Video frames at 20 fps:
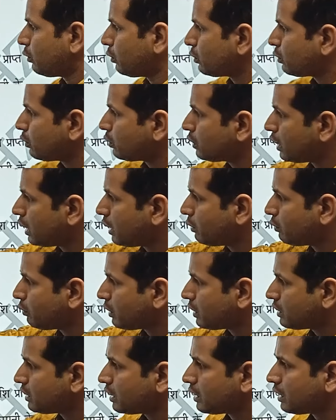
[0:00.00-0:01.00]
सौ शेयर इंटू
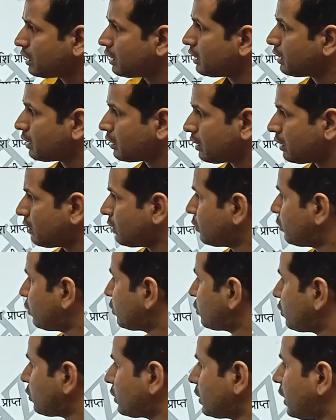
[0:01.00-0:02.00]
अस्सी कर दो
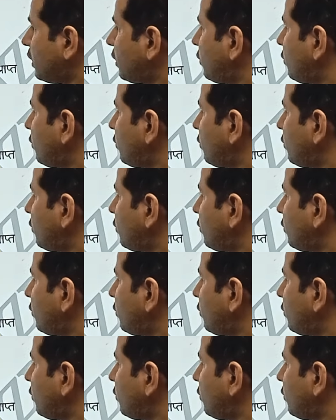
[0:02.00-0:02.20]
सौ शेयर